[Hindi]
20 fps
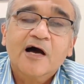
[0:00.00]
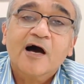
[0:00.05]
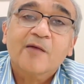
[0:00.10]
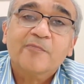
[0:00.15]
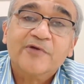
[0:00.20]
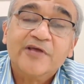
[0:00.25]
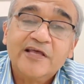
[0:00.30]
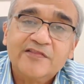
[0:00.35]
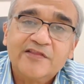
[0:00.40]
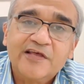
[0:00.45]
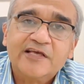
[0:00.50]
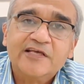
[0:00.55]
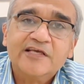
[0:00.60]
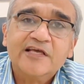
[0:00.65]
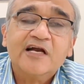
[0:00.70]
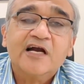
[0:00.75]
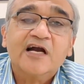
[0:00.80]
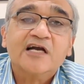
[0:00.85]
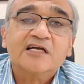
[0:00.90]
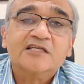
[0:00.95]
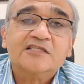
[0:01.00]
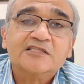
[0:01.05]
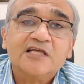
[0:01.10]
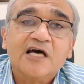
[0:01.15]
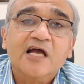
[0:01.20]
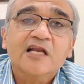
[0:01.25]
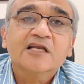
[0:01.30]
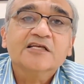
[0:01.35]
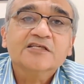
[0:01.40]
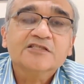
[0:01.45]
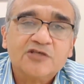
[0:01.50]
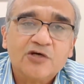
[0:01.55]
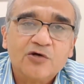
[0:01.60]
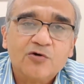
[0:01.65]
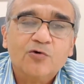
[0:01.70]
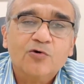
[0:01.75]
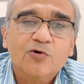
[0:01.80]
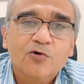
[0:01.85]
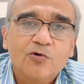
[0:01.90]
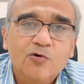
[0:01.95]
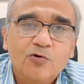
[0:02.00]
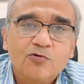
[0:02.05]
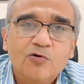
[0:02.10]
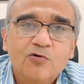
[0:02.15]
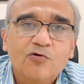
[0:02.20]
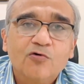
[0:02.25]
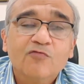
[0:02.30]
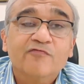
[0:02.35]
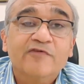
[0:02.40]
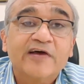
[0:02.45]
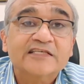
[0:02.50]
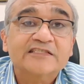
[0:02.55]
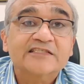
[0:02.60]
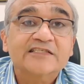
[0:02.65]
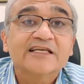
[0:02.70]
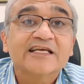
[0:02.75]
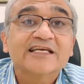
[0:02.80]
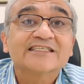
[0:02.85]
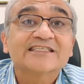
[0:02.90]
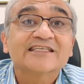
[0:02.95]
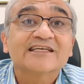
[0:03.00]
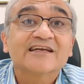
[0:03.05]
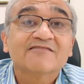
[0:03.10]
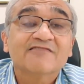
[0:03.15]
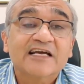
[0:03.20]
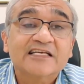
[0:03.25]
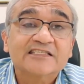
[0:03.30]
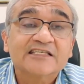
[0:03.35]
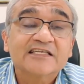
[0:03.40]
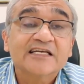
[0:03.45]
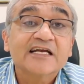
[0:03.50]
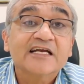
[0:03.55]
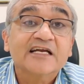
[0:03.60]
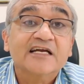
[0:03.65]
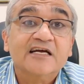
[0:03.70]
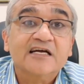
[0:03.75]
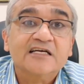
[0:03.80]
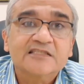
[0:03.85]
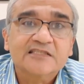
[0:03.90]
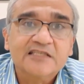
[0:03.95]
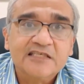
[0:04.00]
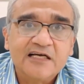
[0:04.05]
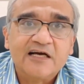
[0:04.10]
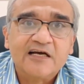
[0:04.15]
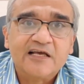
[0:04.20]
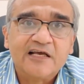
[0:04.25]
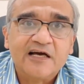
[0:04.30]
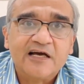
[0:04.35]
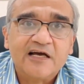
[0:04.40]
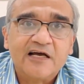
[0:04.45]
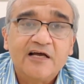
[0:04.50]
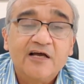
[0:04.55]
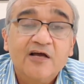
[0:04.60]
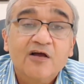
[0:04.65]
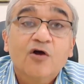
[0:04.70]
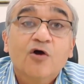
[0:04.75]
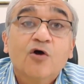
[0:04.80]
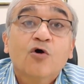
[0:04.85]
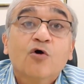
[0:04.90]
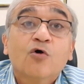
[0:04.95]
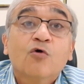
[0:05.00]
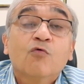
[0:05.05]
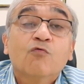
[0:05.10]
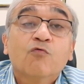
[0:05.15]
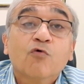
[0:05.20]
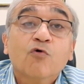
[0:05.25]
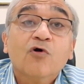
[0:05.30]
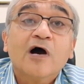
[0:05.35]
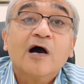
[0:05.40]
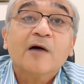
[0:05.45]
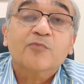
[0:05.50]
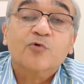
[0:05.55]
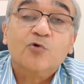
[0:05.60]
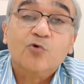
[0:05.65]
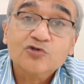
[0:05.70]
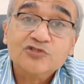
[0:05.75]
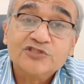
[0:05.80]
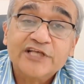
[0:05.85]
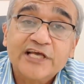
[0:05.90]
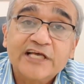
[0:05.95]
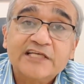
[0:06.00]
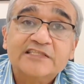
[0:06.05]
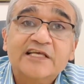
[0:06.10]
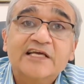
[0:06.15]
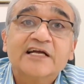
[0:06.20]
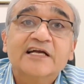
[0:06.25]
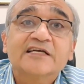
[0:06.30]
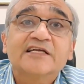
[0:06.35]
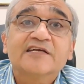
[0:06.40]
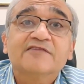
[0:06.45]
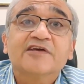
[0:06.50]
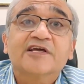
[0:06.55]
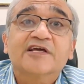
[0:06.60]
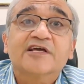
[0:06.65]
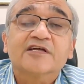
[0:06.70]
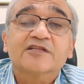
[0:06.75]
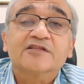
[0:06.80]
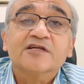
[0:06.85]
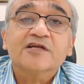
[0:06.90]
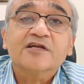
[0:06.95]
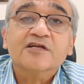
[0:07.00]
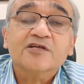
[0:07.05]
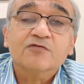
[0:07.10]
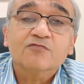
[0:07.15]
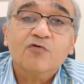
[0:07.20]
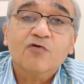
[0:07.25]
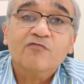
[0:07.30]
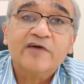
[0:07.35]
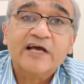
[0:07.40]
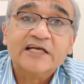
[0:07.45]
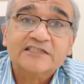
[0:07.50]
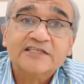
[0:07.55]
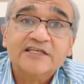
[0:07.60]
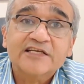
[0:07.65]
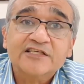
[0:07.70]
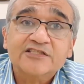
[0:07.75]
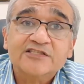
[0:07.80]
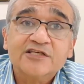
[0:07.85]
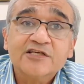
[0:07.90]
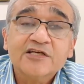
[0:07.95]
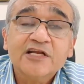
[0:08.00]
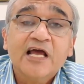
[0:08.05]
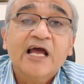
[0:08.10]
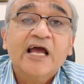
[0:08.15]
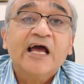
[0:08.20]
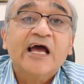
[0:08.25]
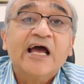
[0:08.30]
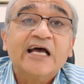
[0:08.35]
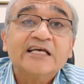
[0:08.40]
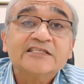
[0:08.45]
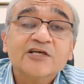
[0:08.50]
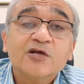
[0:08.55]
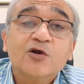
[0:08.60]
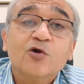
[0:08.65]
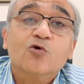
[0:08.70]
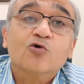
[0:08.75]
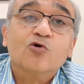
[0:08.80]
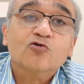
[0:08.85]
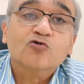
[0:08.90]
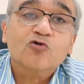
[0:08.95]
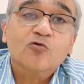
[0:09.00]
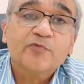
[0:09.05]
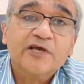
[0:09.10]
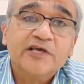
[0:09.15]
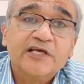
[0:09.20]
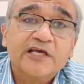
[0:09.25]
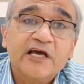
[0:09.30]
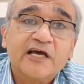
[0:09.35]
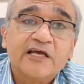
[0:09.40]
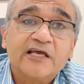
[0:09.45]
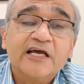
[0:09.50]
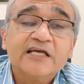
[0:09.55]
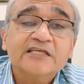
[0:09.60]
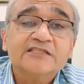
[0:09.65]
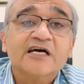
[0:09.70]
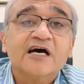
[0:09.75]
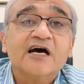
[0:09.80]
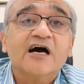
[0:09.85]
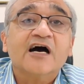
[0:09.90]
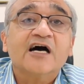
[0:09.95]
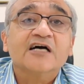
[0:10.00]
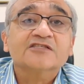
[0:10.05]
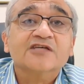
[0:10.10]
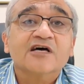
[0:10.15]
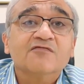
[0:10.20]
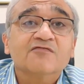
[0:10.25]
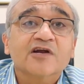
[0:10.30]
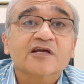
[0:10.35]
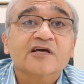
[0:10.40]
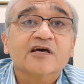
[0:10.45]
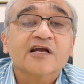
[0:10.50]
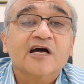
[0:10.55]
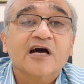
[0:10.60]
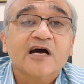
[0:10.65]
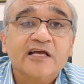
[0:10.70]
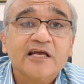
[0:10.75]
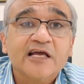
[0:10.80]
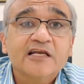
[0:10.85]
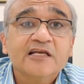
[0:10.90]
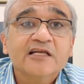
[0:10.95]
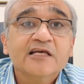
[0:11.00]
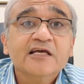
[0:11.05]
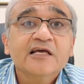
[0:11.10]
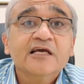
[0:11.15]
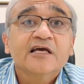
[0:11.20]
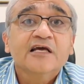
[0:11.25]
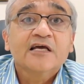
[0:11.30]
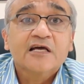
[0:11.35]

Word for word: आप ये देखिए 48 करोड़ लोगों को वैक्सीनेट कर दिया गया है वो आप रोज़ देखते हैं टीवी के अंदर कि वो वैक्सीनेशन ऐसे लोगों को भी किया गया है जहाँ आशा वर्कर अकेली